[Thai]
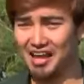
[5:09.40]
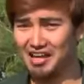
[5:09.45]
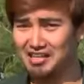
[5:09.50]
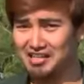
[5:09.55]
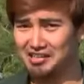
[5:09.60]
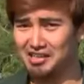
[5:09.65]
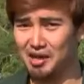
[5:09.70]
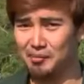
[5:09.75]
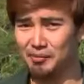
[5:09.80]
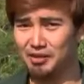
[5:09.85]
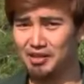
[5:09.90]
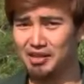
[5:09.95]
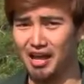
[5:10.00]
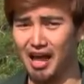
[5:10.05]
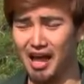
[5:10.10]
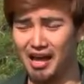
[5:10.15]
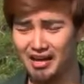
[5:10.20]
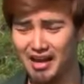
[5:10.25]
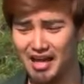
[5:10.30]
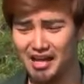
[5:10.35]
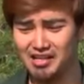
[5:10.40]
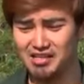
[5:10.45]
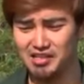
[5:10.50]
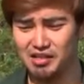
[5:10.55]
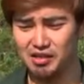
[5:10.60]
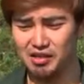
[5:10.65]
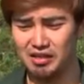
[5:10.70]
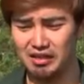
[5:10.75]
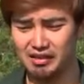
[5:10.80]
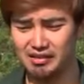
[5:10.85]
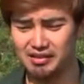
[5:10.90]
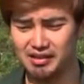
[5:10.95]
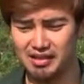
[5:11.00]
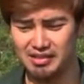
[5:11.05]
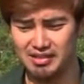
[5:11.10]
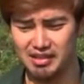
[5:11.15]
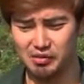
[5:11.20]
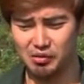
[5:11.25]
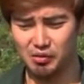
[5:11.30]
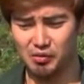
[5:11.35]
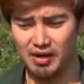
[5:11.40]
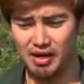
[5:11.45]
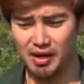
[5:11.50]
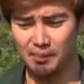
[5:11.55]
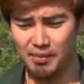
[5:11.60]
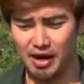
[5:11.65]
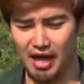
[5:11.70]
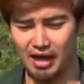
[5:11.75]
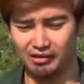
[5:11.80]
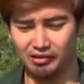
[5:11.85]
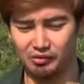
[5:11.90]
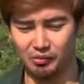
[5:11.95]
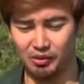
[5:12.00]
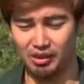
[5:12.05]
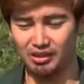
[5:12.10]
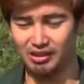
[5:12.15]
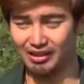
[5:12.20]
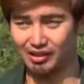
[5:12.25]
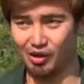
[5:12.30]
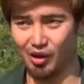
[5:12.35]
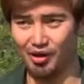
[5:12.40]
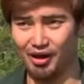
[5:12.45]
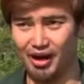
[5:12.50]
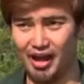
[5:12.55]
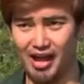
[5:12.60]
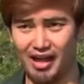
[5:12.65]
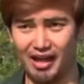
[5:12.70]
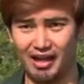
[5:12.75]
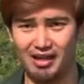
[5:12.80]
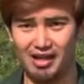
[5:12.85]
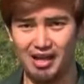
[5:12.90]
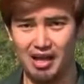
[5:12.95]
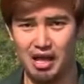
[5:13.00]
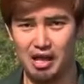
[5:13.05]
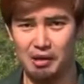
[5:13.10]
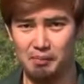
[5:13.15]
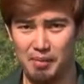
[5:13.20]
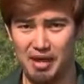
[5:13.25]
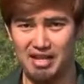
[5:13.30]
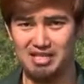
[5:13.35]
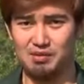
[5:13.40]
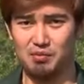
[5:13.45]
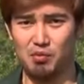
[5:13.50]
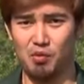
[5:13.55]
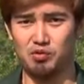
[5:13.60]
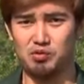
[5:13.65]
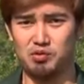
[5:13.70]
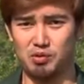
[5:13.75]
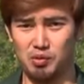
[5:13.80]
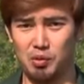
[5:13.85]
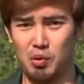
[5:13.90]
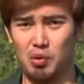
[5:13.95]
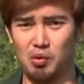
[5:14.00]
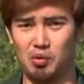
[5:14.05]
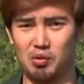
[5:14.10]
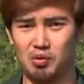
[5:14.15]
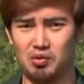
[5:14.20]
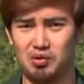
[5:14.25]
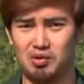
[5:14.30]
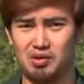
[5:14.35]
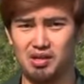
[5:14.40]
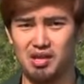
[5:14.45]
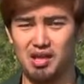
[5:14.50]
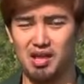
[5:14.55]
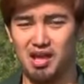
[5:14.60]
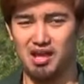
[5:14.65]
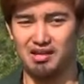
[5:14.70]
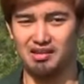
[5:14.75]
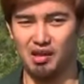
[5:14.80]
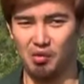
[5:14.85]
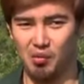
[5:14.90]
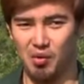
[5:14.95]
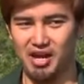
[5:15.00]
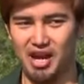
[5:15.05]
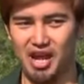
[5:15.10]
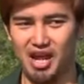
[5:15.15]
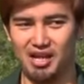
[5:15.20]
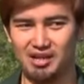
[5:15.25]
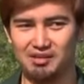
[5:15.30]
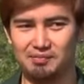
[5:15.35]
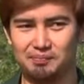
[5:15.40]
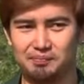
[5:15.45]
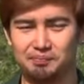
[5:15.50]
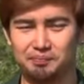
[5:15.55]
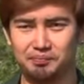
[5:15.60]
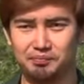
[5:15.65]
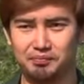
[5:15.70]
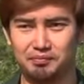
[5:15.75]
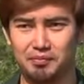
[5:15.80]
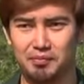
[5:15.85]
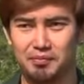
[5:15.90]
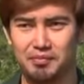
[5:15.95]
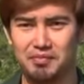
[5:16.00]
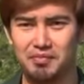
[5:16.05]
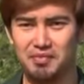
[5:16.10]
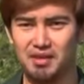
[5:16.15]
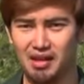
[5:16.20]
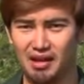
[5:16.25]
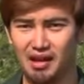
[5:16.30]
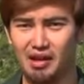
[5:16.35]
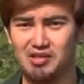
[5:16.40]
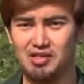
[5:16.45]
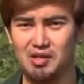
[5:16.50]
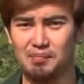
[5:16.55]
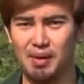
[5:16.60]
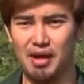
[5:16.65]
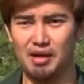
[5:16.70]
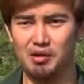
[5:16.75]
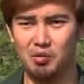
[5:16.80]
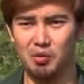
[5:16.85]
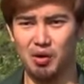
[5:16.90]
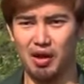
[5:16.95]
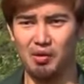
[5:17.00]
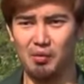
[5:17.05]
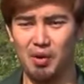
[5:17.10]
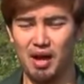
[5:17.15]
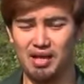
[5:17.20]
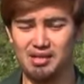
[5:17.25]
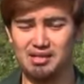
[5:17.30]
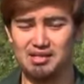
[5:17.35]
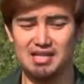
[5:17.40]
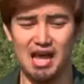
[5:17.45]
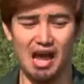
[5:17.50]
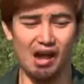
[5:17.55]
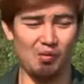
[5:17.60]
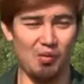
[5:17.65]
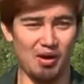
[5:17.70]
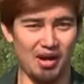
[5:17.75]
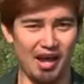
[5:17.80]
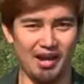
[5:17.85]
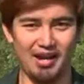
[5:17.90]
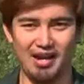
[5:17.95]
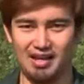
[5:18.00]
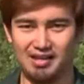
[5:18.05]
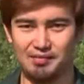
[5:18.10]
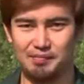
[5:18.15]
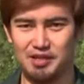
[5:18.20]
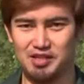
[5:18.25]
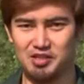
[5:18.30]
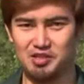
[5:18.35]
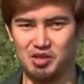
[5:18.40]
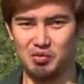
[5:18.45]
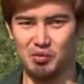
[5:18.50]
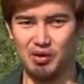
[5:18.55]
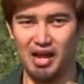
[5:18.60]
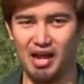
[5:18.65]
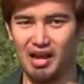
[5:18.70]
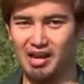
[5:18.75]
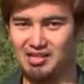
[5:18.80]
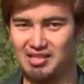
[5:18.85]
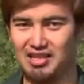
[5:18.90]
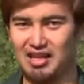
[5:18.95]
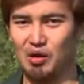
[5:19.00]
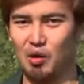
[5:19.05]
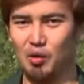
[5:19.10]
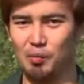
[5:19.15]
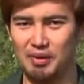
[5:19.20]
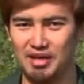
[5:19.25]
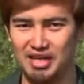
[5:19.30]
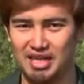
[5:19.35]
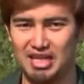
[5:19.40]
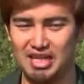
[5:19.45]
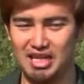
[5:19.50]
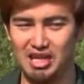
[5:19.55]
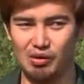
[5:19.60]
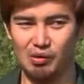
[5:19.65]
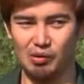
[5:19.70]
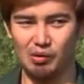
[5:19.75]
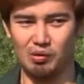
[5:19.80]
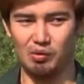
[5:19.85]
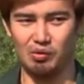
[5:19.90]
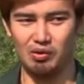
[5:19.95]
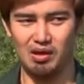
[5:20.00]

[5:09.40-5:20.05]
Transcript: ถ้าใครติดตามตั้งแต่ครั้งแรกก็จะก็จะรู้ว่าน้ำหนักตัวตั้งแต่ตอนแรกอ่ะ แปดสิบหกจุดหก แต่วันเนี้ยเราจะมาดูกันว่าจากวันนั้นอ่ะมาจนถึงวันนี้เราจะลดไปกี่กิโล